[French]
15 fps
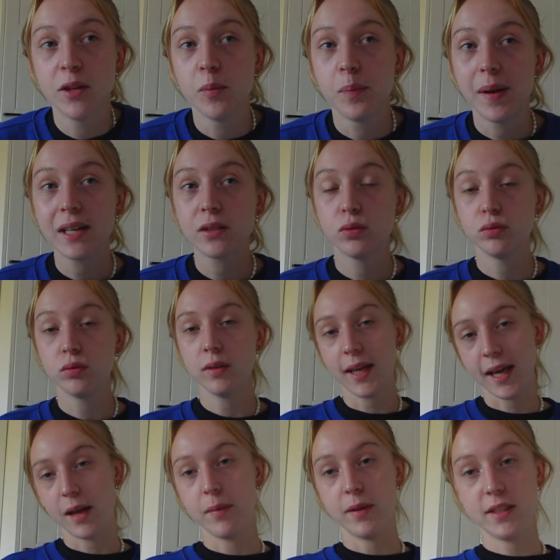de partout et
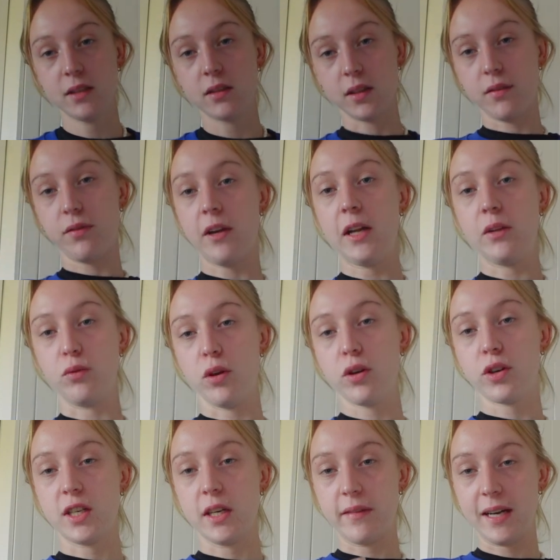elle m'a dit qu'en effet la douleur
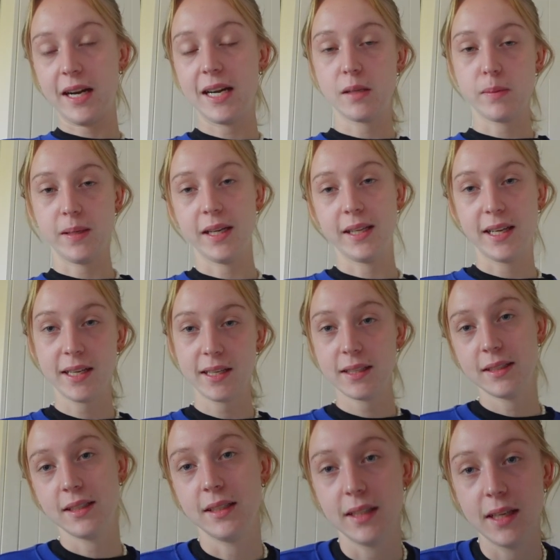que j'avais là la semaine dernière
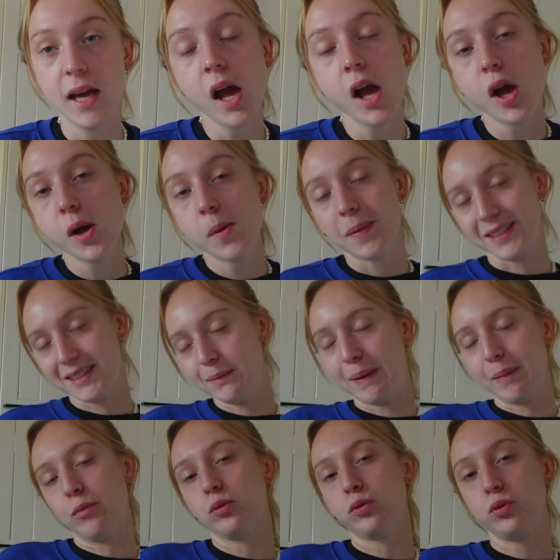c'était
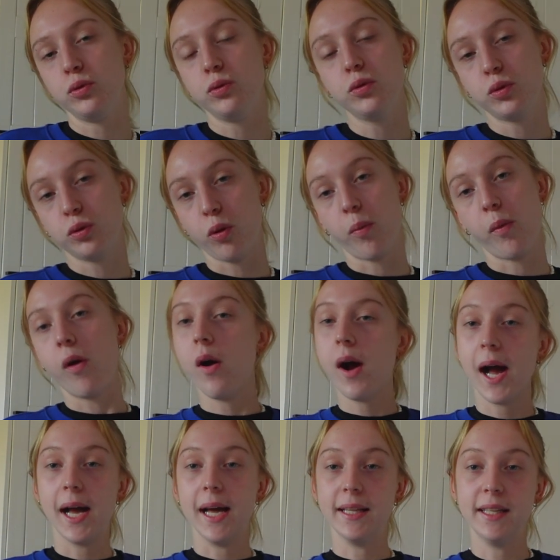principalement dû sûrement
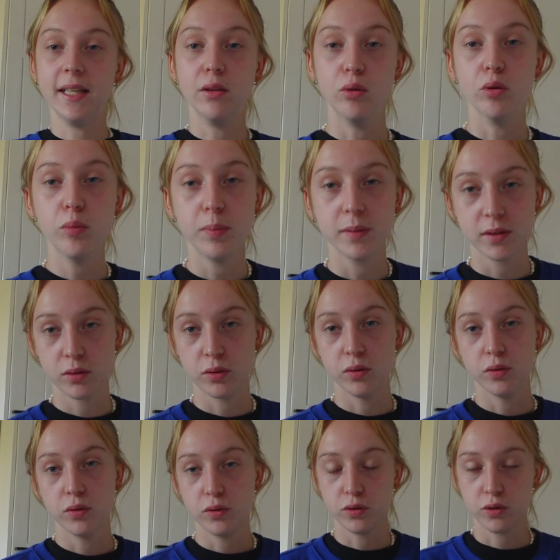à des nœuds parce
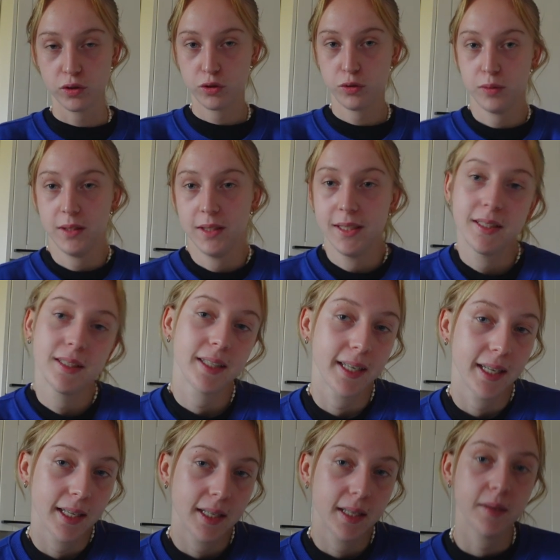que genre je suis
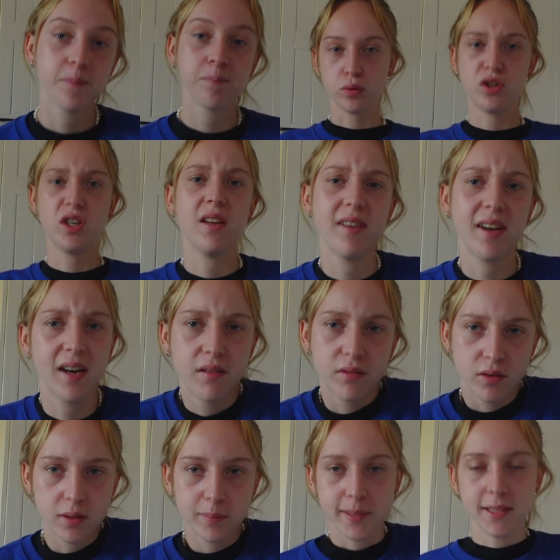très projetée vers
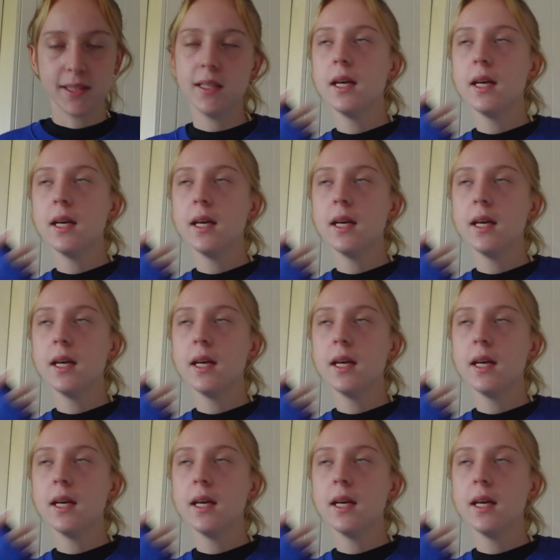l'avant elle m'a dit.